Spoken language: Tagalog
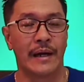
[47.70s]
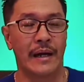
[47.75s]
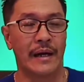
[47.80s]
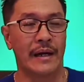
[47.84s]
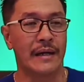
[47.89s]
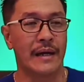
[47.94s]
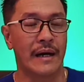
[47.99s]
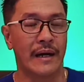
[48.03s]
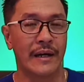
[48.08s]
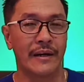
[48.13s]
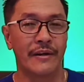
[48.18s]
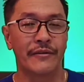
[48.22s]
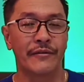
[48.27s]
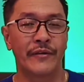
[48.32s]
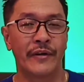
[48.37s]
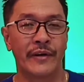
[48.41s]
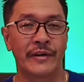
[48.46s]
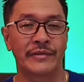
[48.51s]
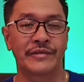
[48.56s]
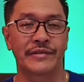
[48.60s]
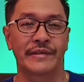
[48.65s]
Ang
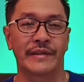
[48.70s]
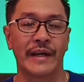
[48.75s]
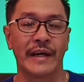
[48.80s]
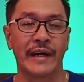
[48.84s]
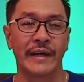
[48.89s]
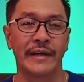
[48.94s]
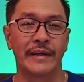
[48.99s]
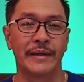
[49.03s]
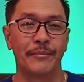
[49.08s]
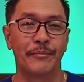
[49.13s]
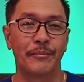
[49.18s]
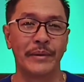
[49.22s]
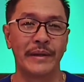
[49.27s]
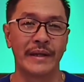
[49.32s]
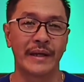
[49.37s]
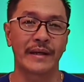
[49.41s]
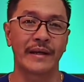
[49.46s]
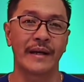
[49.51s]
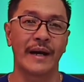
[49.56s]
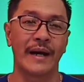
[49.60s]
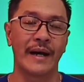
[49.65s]
harvest ay
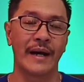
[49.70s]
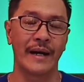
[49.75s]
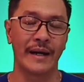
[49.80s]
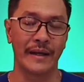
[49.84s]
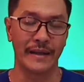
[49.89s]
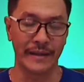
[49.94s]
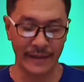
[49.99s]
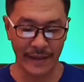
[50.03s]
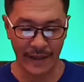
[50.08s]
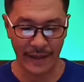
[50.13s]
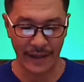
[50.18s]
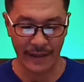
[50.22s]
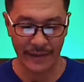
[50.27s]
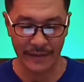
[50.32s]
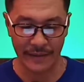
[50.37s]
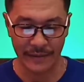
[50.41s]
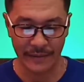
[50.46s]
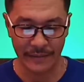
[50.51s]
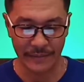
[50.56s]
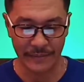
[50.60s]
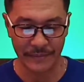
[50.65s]

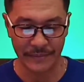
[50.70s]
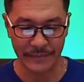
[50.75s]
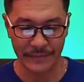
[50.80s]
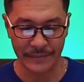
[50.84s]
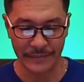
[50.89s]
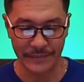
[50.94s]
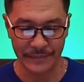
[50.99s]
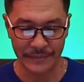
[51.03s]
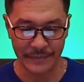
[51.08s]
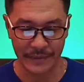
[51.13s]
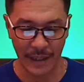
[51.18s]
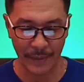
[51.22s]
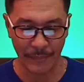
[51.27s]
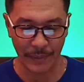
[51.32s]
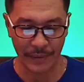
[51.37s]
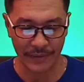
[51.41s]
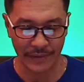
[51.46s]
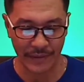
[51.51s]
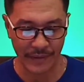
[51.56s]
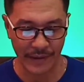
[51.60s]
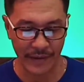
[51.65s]
pinaghahandaan.
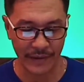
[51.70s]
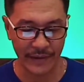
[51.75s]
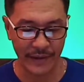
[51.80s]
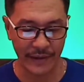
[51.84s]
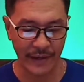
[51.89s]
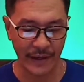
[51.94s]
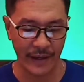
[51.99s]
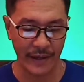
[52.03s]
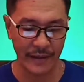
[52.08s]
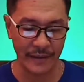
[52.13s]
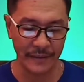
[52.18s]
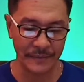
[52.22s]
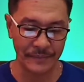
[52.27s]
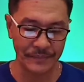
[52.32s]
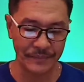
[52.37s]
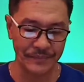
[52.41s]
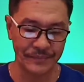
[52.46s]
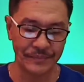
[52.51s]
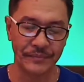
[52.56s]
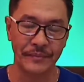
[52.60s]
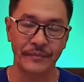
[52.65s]
Dapat ready ka.
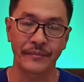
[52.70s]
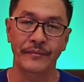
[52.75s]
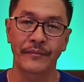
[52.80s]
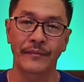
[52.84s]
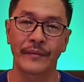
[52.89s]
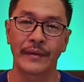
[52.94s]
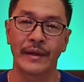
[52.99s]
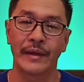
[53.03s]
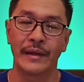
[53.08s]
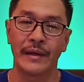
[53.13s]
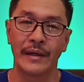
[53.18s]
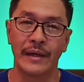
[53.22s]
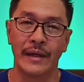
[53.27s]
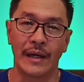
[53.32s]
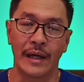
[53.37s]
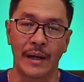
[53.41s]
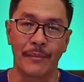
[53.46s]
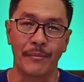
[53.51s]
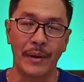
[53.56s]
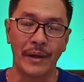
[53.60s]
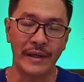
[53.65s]

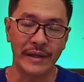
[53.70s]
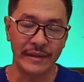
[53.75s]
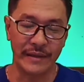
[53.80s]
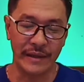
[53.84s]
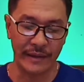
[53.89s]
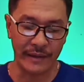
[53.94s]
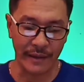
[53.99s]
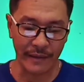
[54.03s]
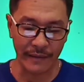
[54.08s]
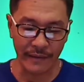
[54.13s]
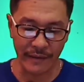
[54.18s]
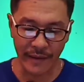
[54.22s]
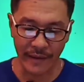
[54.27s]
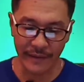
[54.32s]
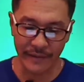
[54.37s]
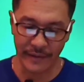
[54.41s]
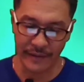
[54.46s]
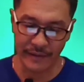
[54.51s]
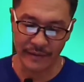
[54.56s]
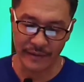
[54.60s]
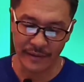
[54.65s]
Kapag hindi ka
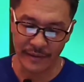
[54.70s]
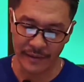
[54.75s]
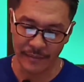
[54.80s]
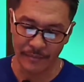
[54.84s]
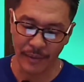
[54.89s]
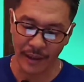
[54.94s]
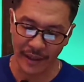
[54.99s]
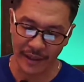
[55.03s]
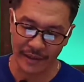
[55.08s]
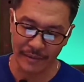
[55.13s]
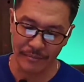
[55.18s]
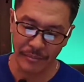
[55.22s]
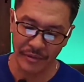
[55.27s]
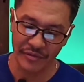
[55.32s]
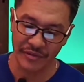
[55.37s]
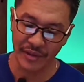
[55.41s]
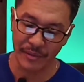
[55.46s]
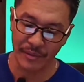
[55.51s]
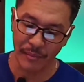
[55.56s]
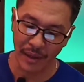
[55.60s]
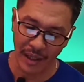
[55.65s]
ready, baka
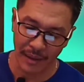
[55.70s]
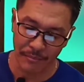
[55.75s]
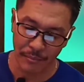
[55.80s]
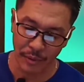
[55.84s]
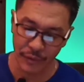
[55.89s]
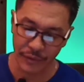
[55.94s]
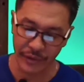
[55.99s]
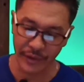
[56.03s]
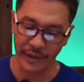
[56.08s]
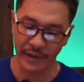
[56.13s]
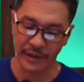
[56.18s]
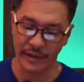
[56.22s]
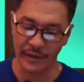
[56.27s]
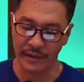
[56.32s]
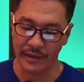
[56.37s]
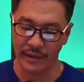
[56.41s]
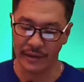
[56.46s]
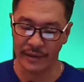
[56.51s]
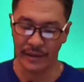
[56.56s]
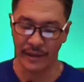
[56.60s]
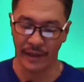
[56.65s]
imbis na makabuti,
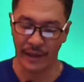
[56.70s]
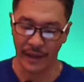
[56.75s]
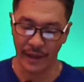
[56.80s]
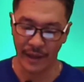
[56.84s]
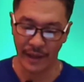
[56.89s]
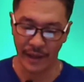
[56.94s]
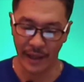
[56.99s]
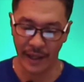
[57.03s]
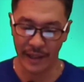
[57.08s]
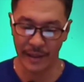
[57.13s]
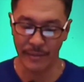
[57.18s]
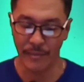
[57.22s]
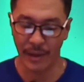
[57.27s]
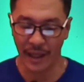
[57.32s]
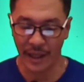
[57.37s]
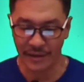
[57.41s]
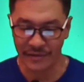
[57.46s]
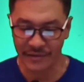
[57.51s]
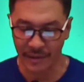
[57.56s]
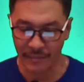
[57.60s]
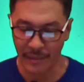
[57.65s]
ay
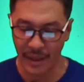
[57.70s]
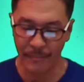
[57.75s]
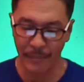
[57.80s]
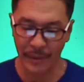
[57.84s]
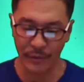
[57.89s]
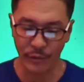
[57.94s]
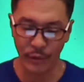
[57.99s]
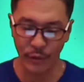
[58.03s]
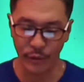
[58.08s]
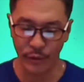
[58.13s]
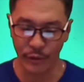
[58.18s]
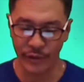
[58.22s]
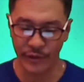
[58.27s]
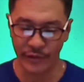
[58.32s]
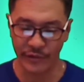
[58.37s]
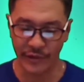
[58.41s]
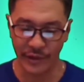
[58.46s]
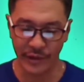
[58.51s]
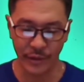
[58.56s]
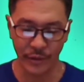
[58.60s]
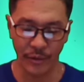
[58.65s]
makasama patuloy
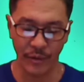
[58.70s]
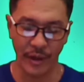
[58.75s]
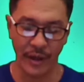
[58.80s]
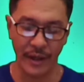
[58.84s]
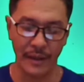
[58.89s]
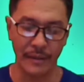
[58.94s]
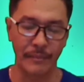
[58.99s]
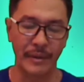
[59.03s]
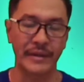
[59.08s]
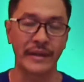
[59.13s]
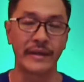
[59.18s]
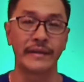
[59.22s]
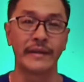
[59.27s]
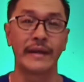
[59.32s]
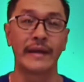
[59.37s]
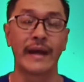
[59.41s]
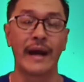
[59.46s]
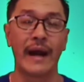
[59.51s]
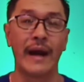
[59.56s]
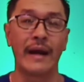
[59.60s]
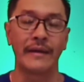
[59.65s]
sa iyo ang
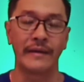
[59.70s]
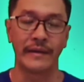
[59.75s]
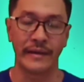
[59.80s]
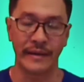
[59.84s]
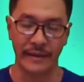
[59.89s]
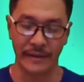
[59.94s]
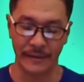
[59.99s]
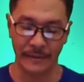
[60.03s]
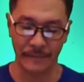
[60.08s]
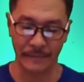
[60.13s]
matinding ani